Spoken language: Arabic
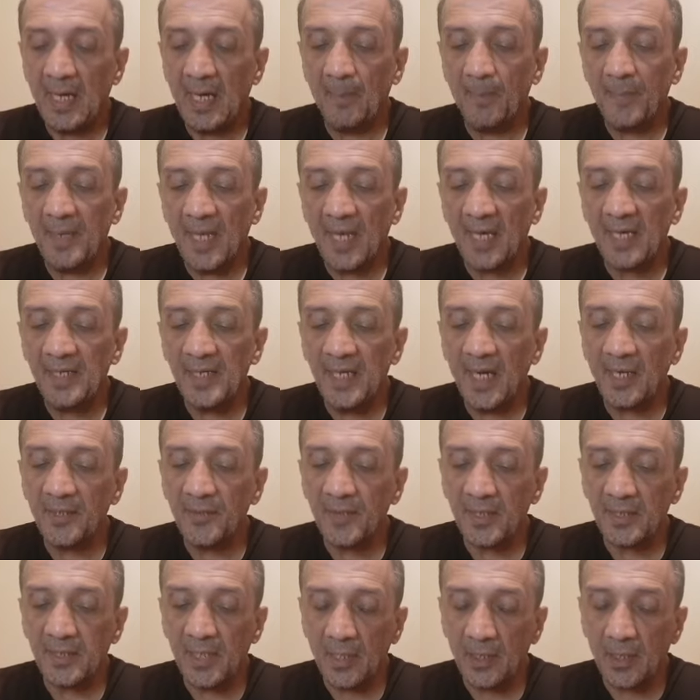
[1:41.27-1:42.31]
أبلغني
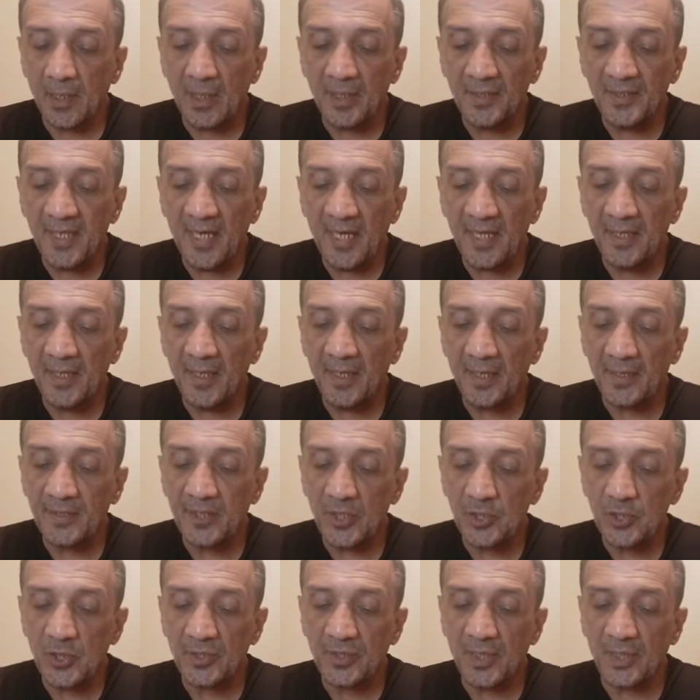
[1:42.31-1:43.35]
حضرة القاضي أن
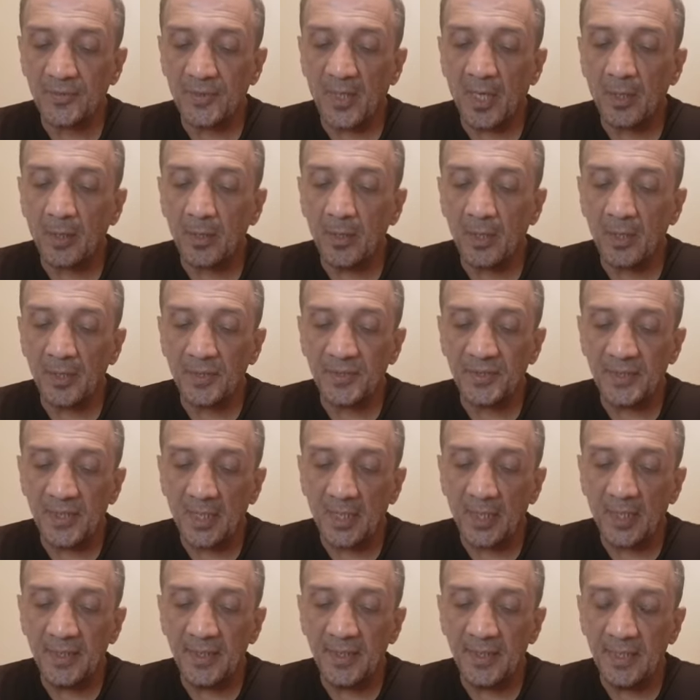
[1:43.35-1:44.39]
نتيجة التحقيق
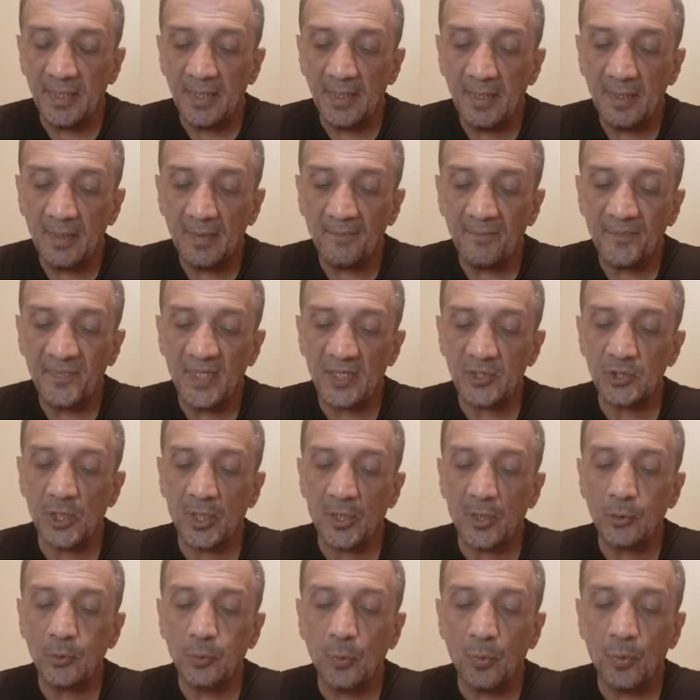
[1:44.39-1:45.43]
التقني
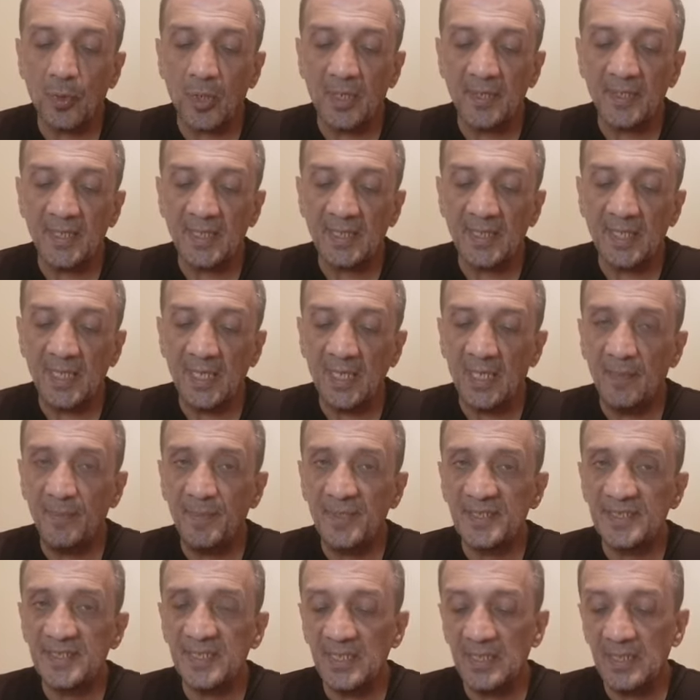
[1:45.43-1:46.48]
نشرته قناة ال
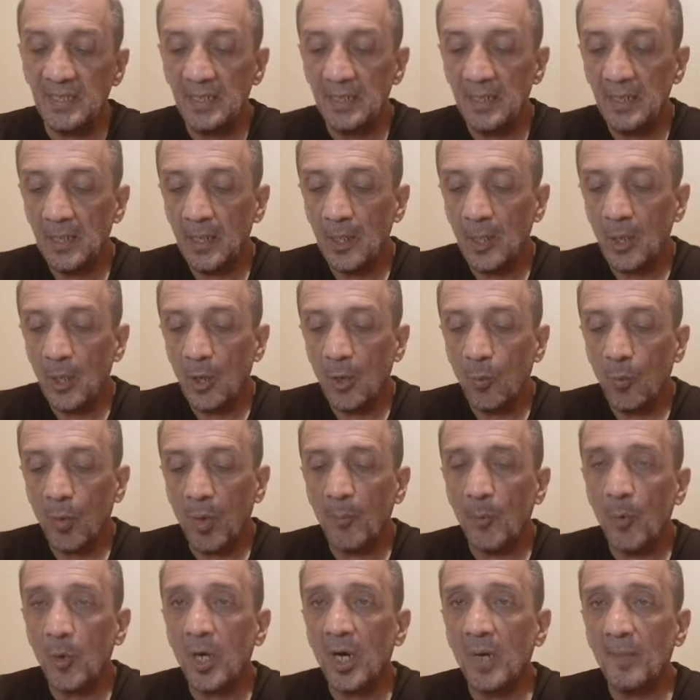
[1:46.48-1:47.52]
بي سي
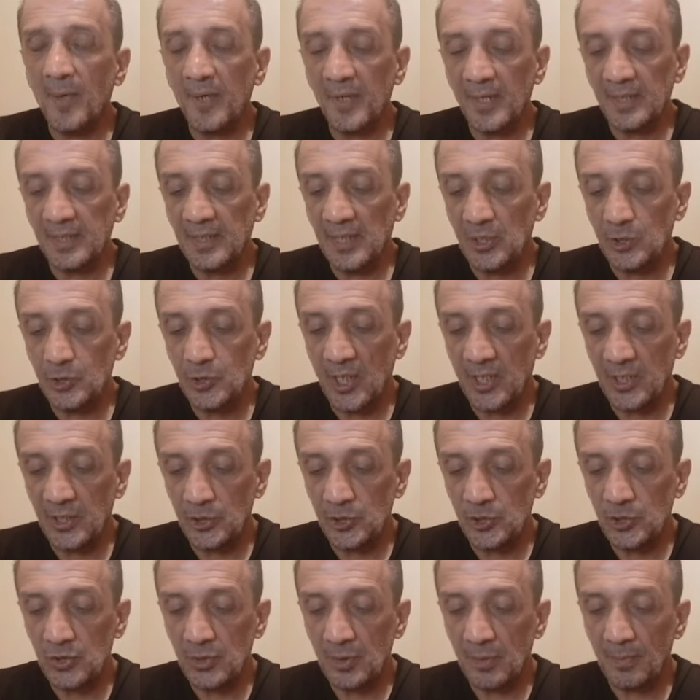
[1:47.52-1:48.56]
ومخابرات
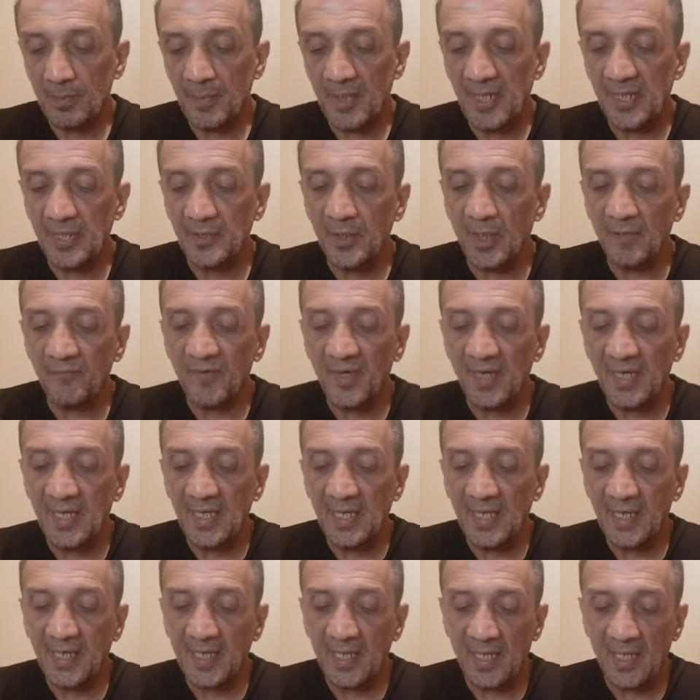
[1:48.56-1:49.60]
الجيش بالإضافة
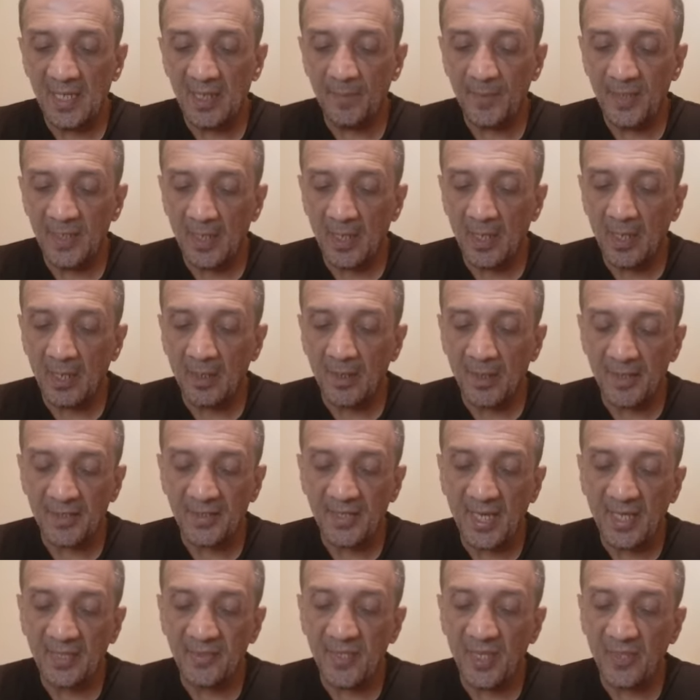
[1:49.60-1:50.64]
إلى كلام آخر
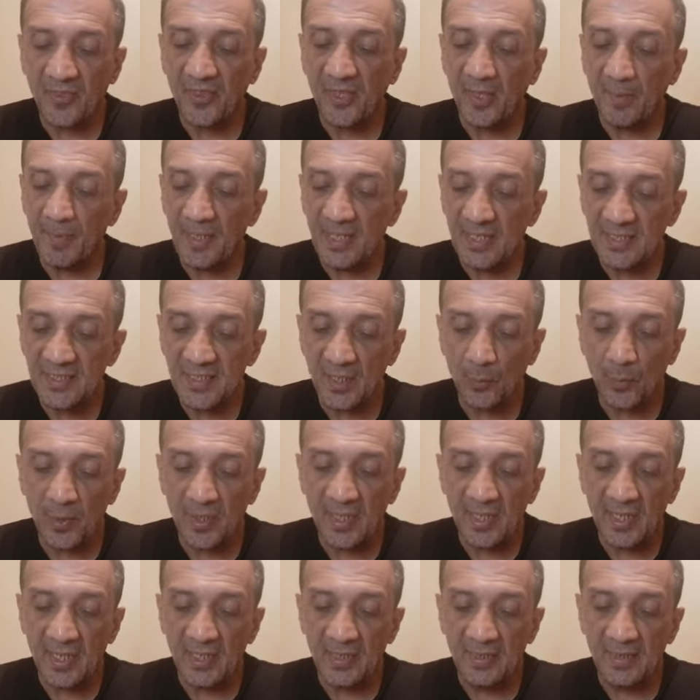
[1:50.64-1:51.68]
تحدثنا به
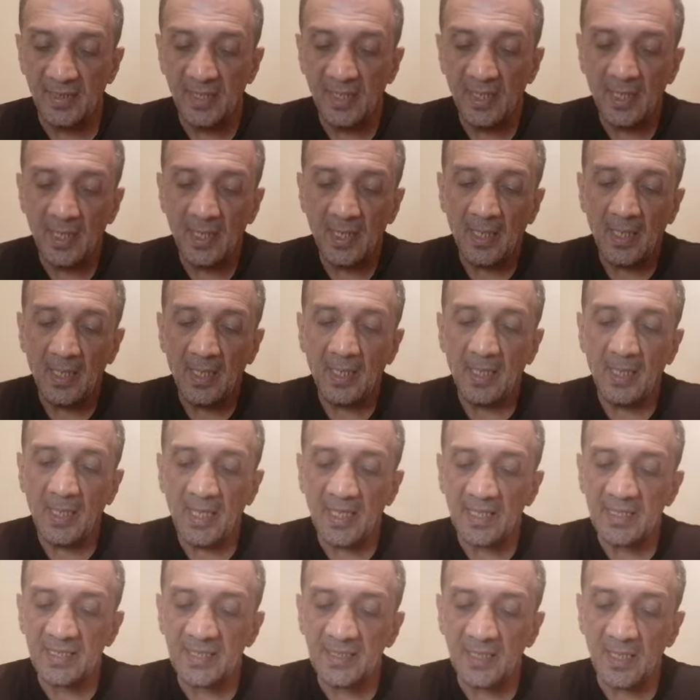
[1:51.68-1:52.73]
سويا
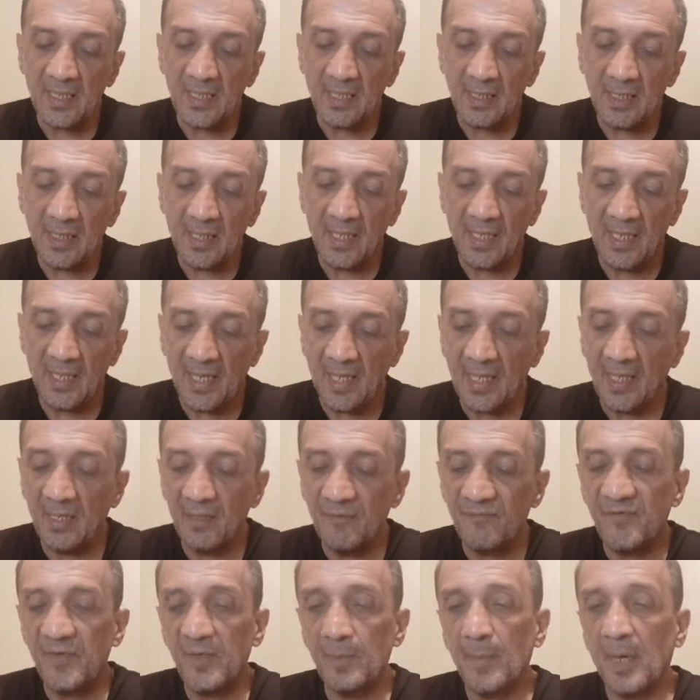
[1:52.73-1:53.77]
لسنا
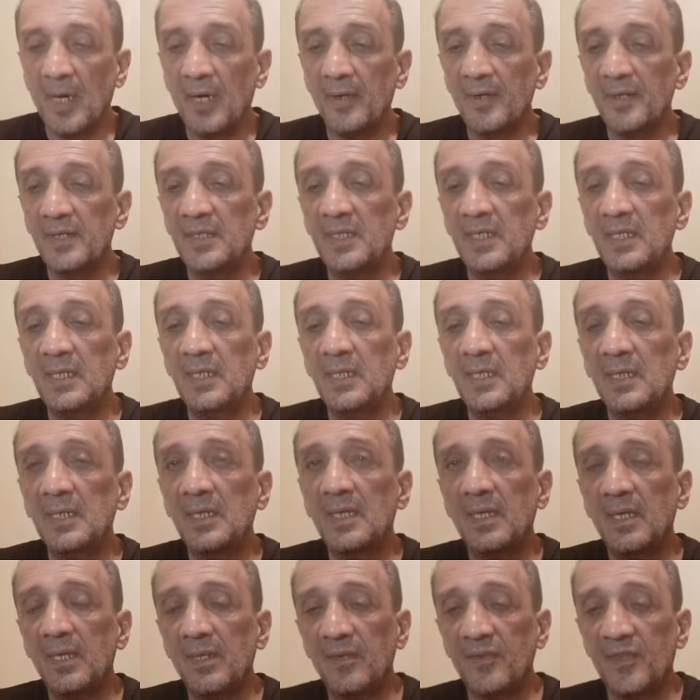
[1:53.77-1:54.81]
الآن في معرض
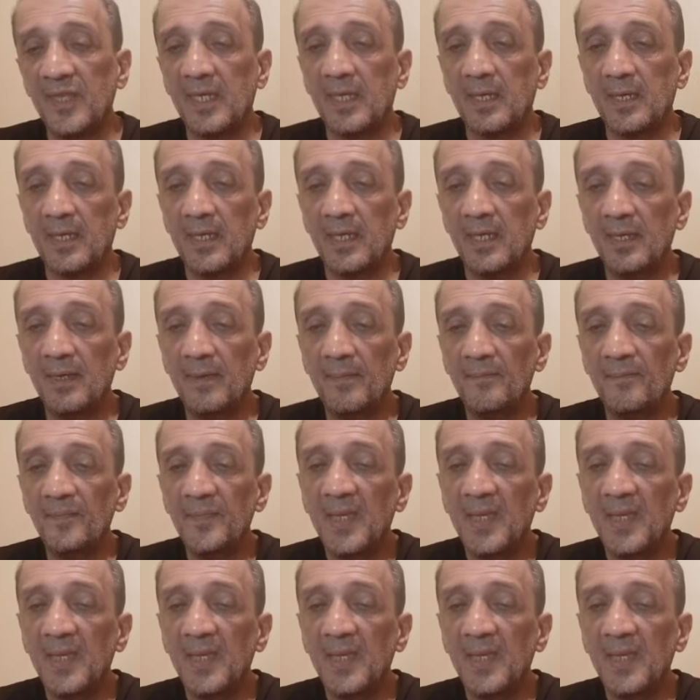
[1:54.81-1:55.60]
ذكره